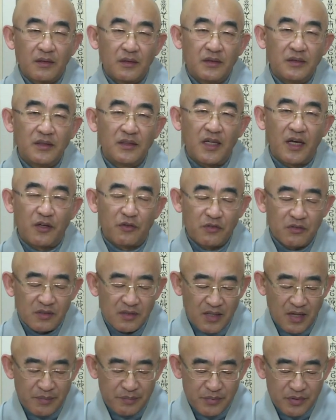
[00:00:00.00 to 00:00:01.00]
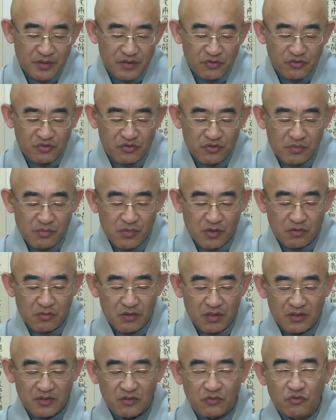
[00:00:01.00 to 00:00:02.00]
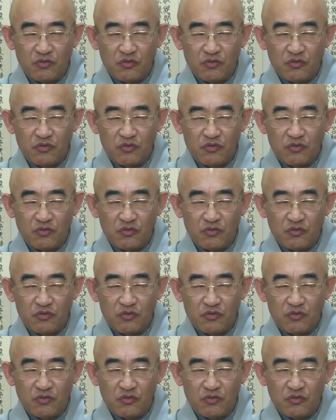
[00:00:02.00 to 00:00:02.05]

그런데 하루는 남편이 술을 먹고 와서